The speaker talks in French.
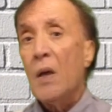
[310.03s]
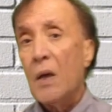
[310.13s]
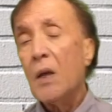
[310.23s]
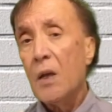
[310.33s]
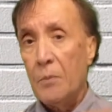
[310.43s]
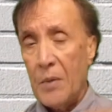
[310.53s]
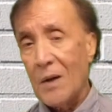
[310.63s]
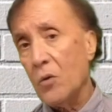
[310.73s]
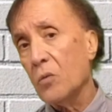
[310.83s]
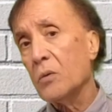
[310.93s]
Et
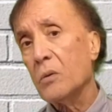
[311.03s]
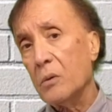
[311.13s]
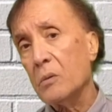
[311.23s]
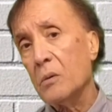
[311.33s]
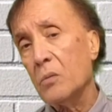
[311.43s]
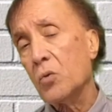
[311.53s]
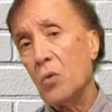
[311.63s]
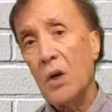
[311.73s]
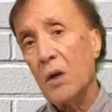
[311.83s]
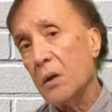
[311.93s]
par contre, euh,
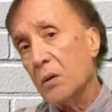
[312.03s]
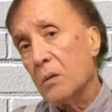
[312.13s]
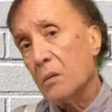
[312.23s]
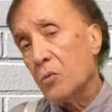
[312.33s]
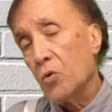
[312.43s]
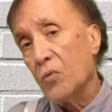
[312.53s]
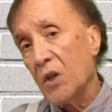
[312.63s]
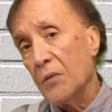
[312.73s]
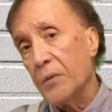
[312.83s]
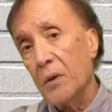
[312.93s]
cela se
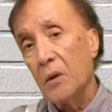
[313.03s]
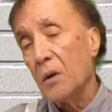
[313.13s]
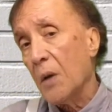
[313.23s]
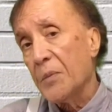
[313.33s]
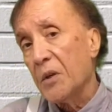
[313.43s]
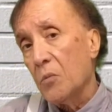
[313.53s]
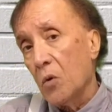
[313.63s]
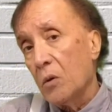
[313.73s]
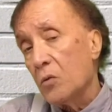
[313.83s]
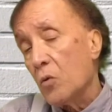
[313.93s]
vérifie
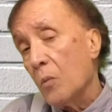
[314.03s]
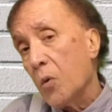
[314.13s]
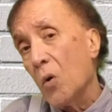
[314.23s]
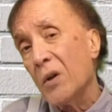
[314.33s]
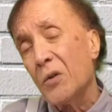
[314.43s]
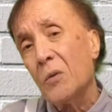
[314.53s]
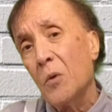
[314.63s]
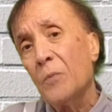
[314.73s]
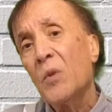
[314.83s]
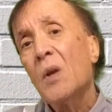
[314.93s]
rapidement il se comprend aisément.